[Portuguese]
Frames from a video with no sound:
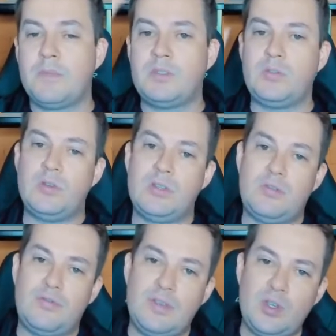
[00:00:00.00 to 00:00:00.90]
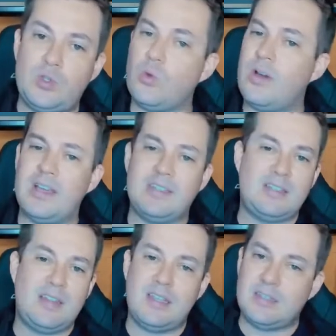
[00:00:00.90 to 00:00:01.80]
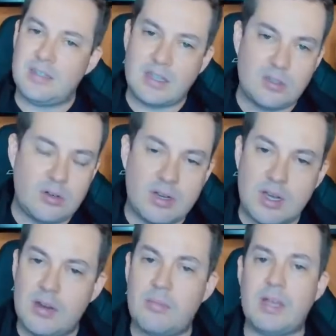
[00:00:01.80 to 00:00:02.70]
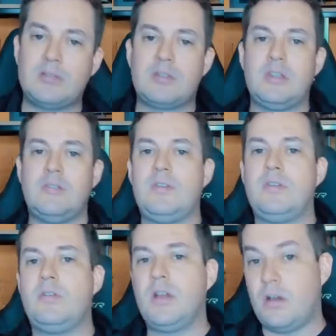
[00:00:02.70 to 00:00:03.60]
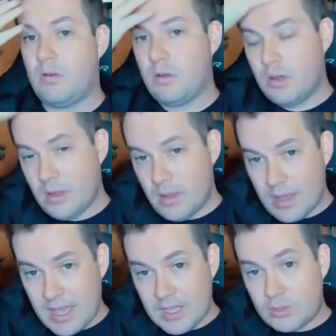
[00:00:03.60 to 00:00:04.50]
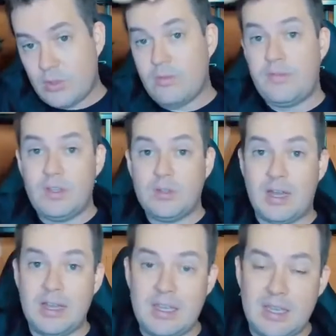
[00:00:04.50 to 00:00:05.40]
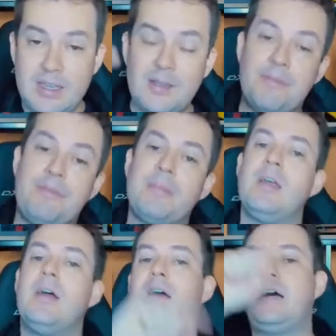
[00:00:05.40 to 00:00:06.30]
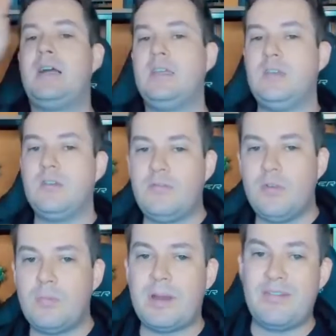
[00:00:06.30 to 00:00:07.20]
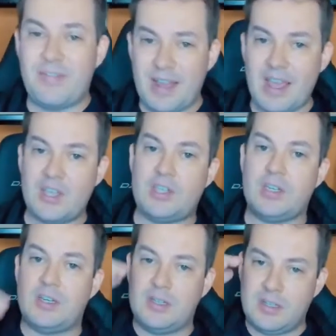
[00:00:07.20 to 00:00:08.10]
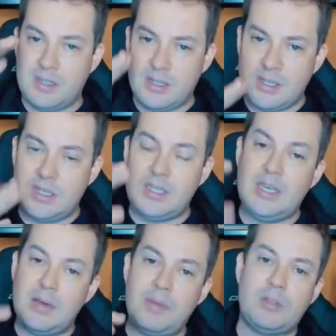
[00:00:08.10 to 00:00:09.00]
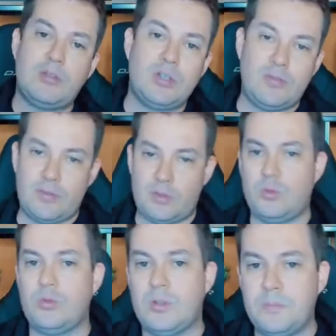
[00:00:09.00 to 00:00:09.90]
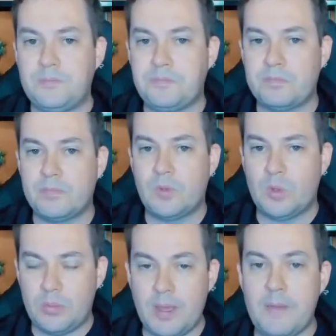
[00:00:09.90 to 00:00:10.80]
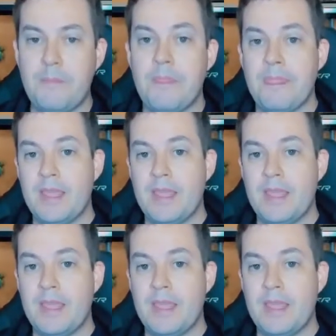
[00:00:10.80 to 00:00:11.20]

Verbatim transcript: Se o edifício ou a residência está deslocando mais do que deveria ou não. Resolvido aí, aí eu vou para flecha e abertura de fissura. Tudo bem?